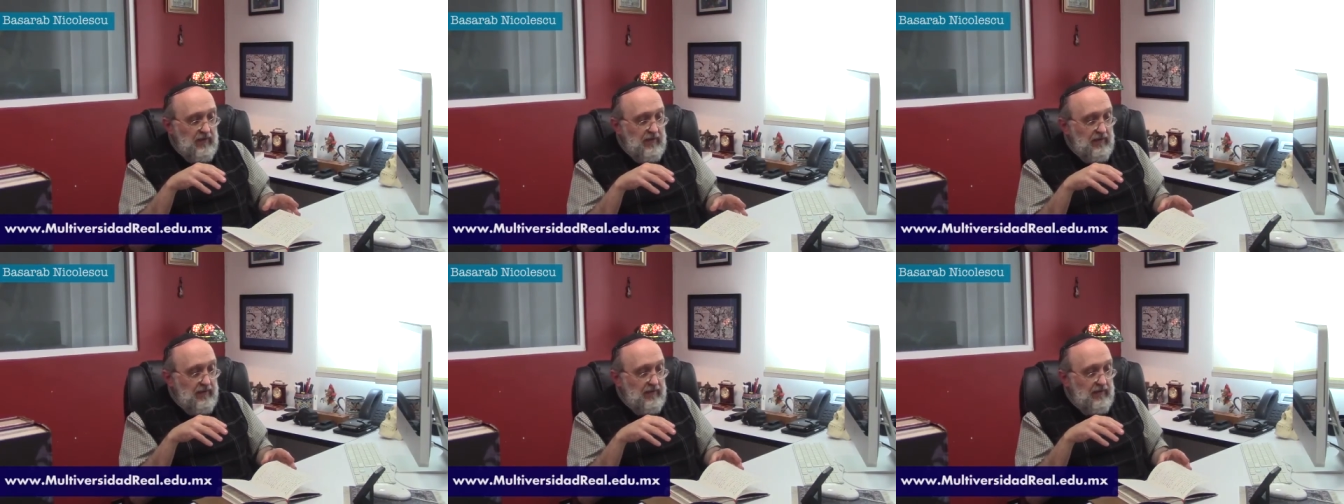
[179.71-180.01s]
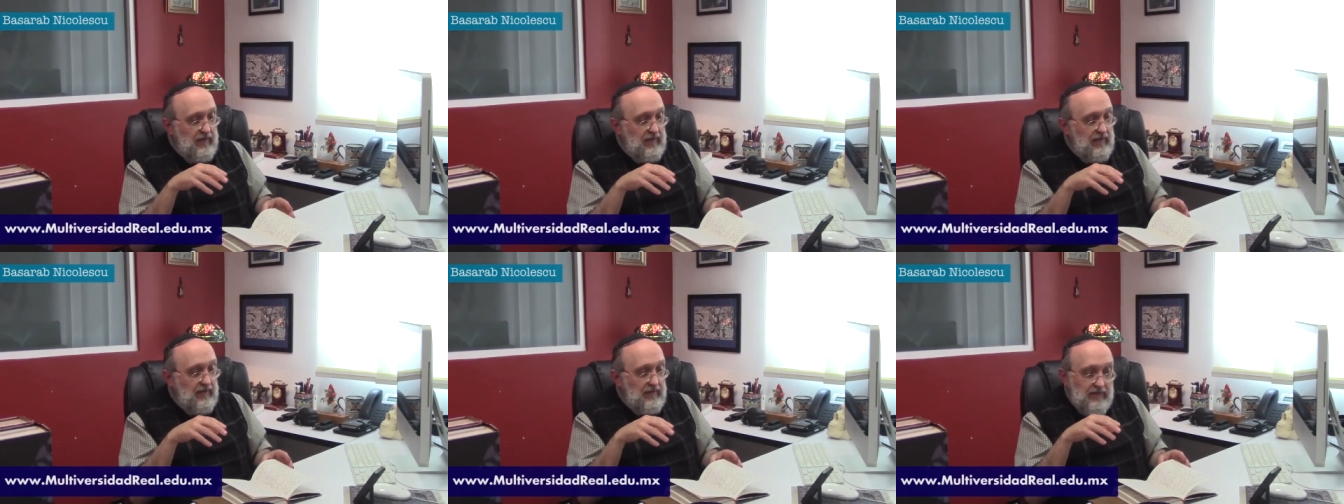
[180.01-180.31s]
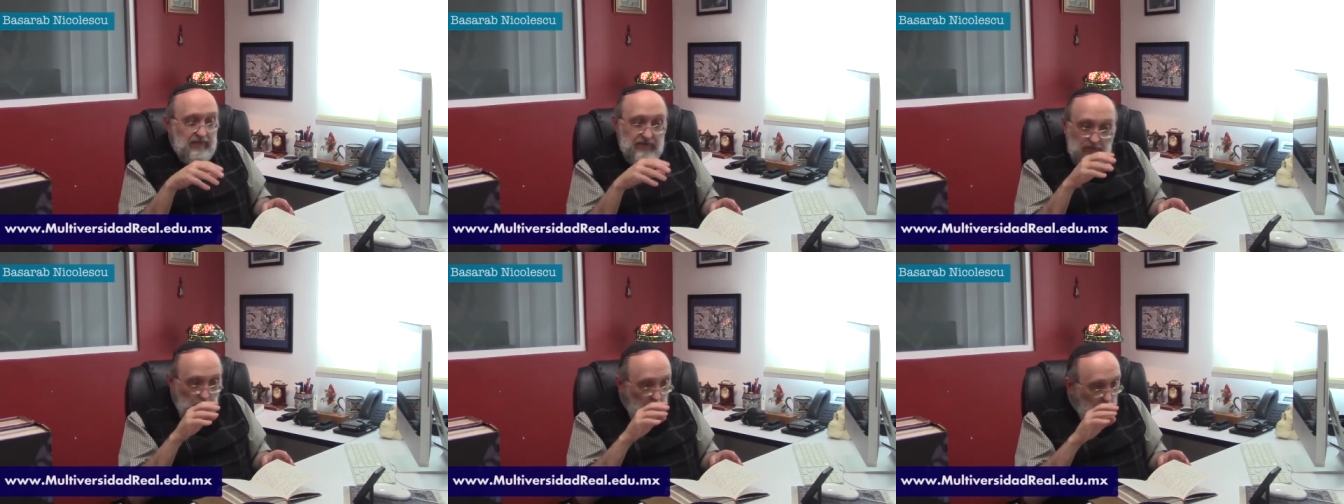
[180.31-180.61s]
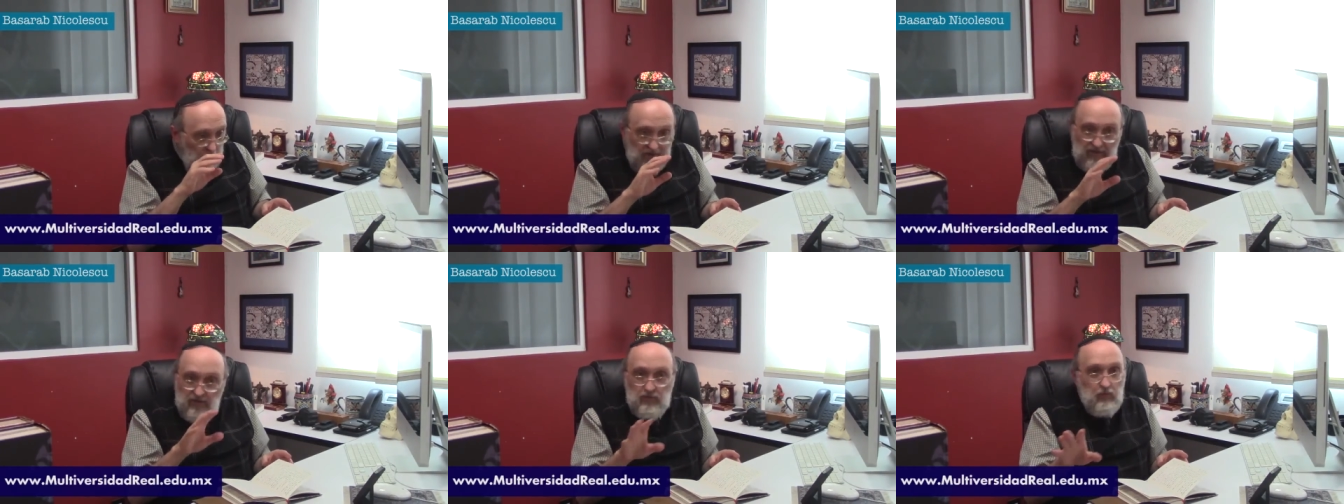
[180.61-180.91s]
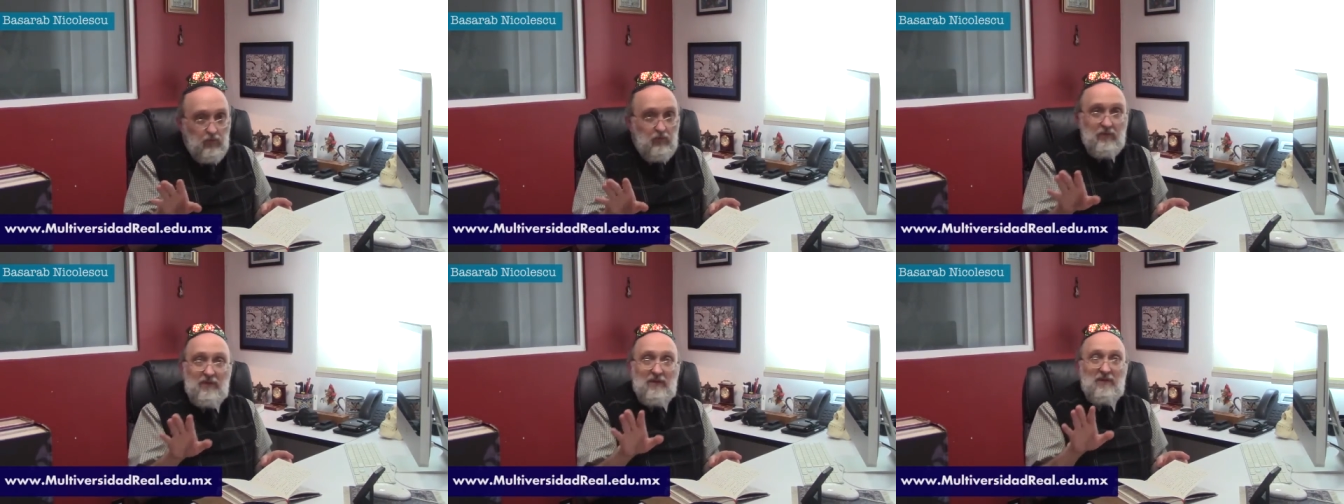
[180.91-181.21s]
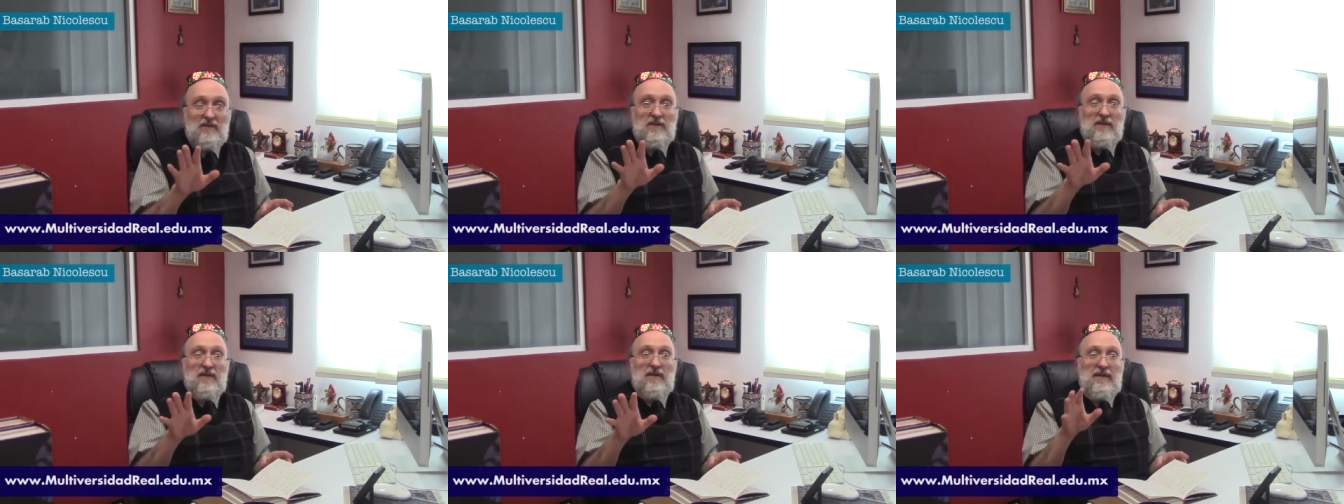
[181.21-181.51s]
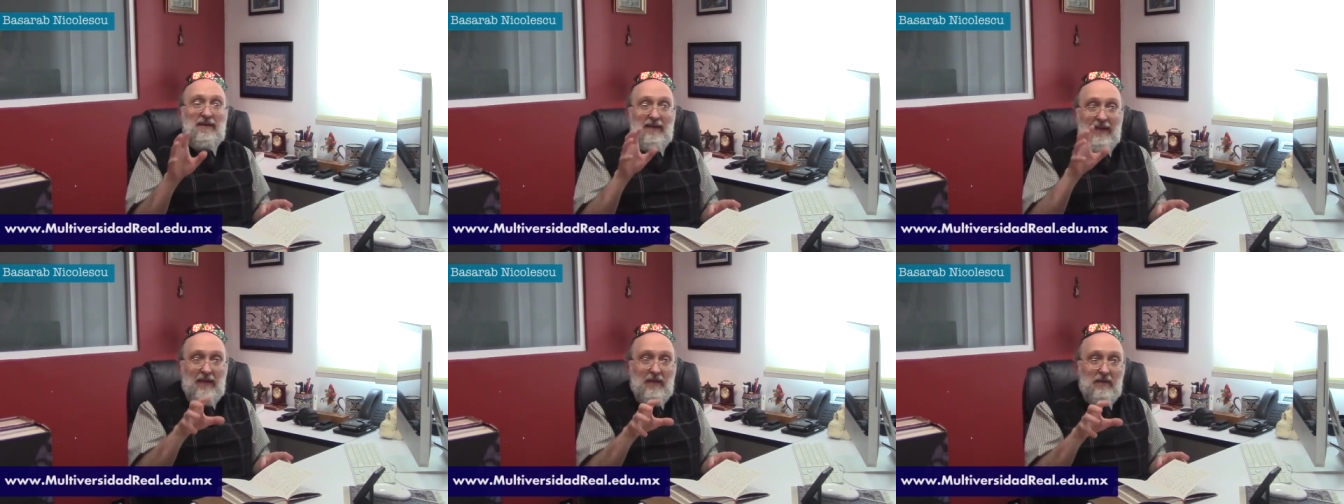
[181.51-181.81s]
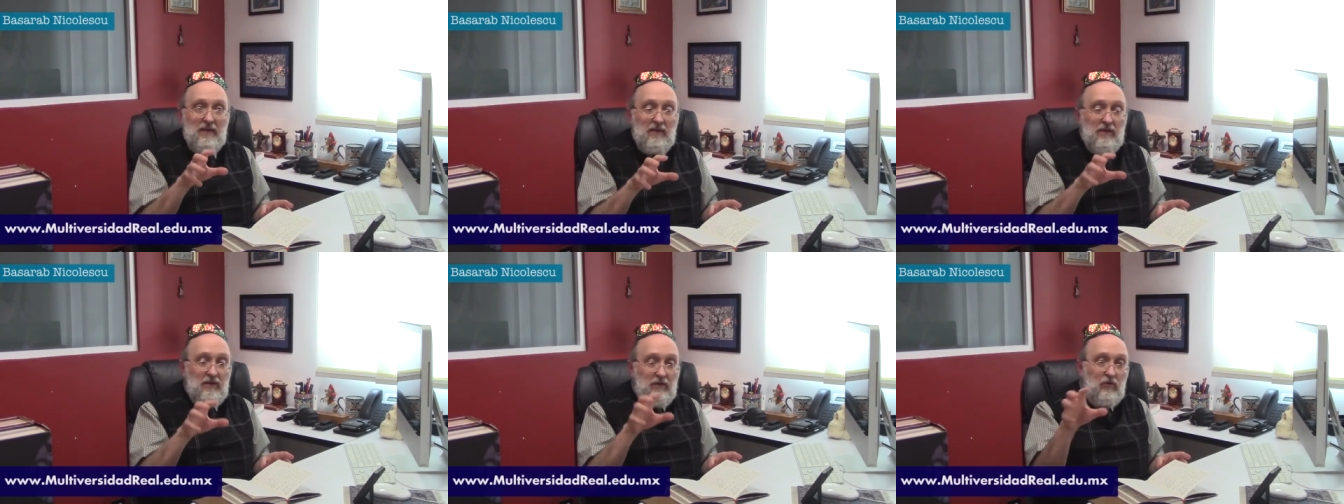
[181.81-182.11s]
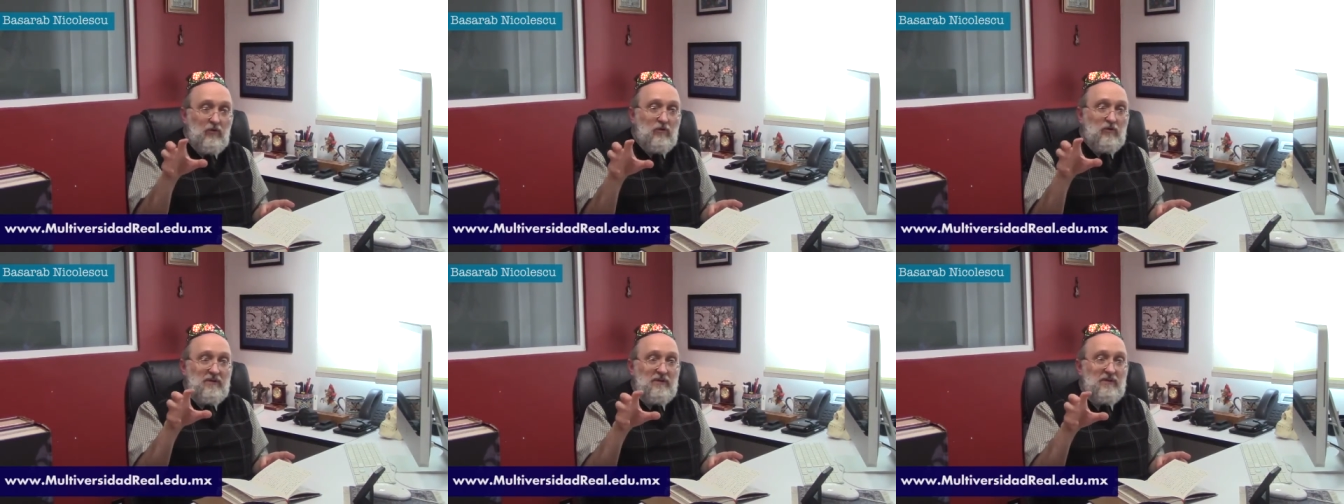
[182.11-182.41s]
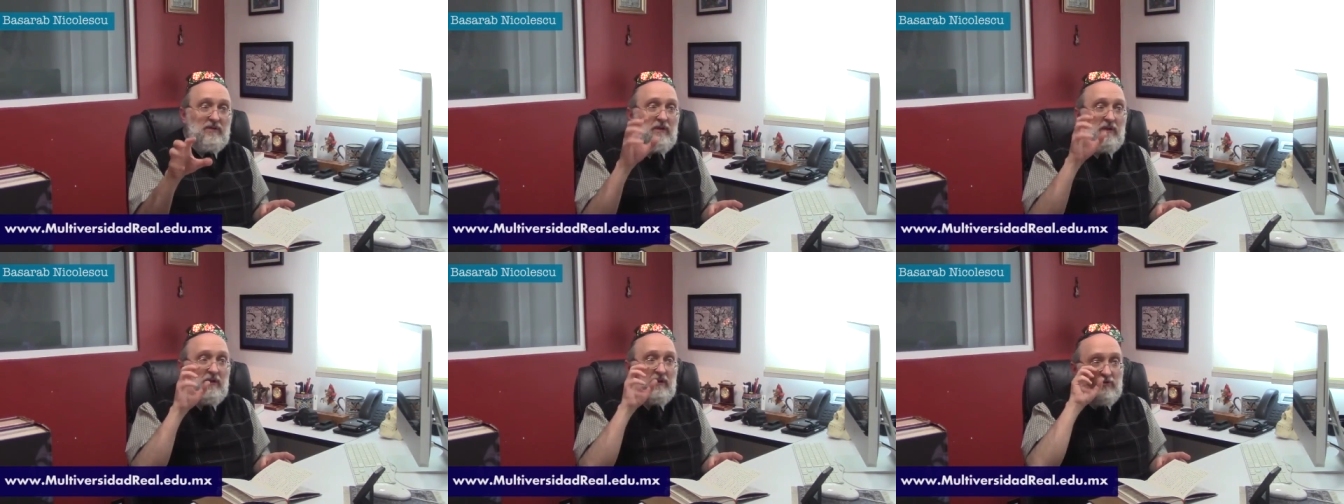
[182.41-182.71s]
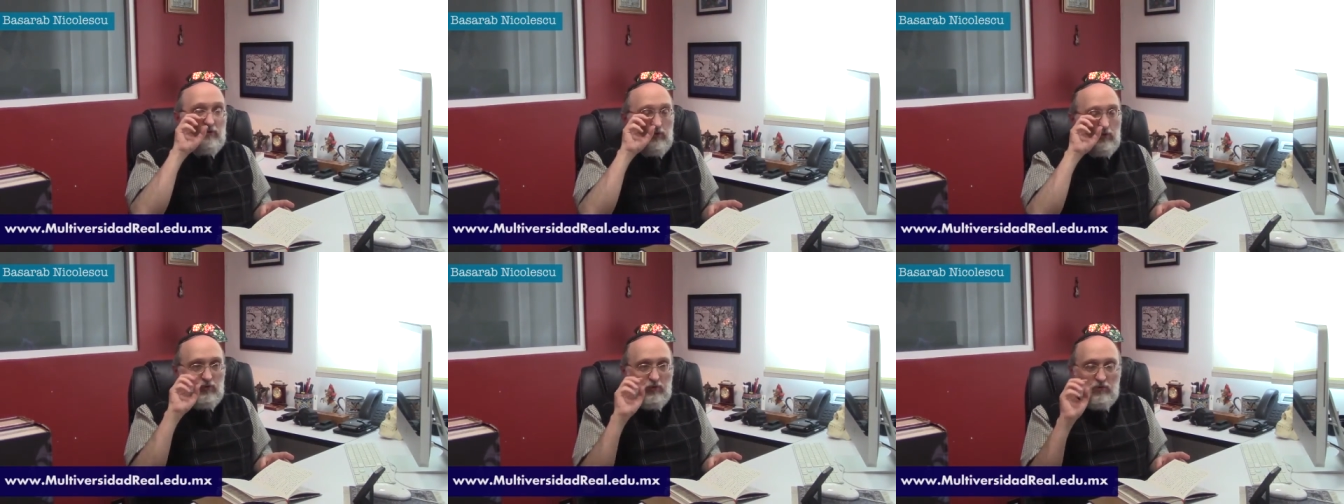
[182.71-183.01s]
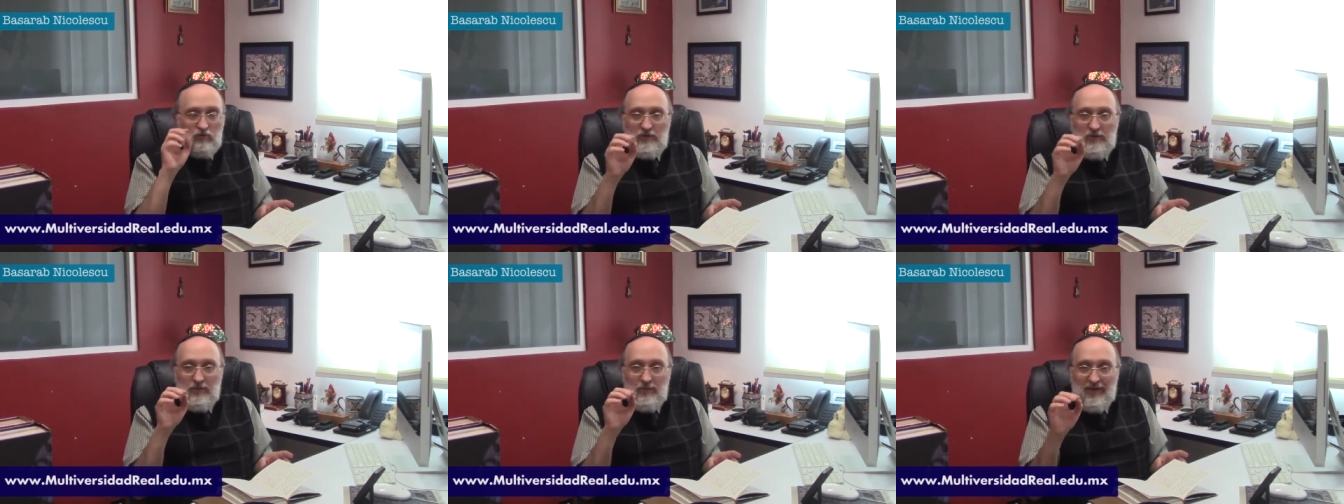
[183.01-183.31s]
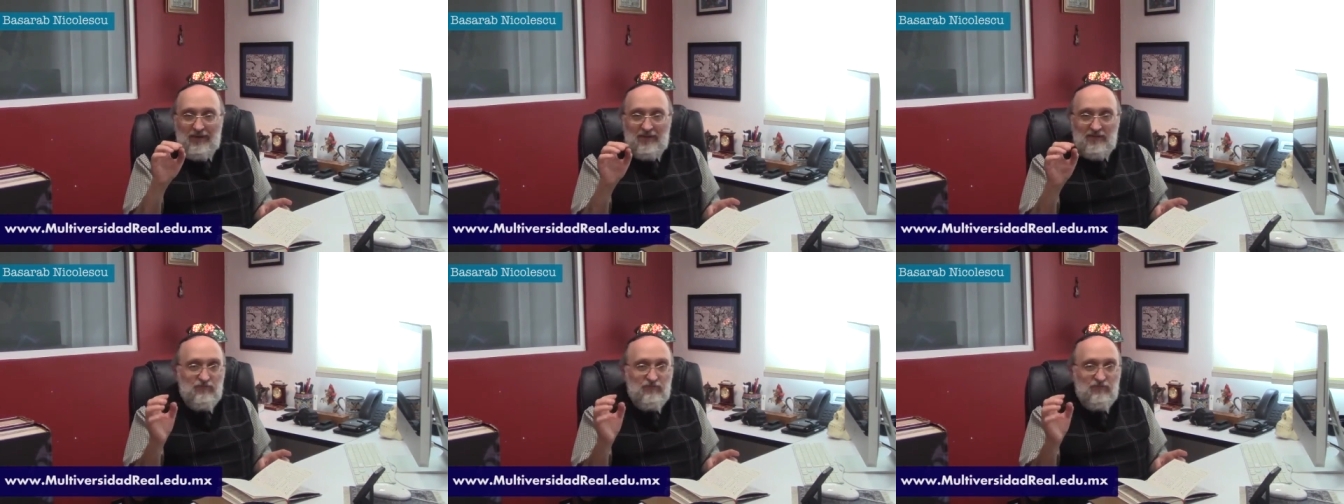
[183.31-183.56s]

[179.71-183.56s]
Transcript: eh, no hay duda que ley y orden son dos niveles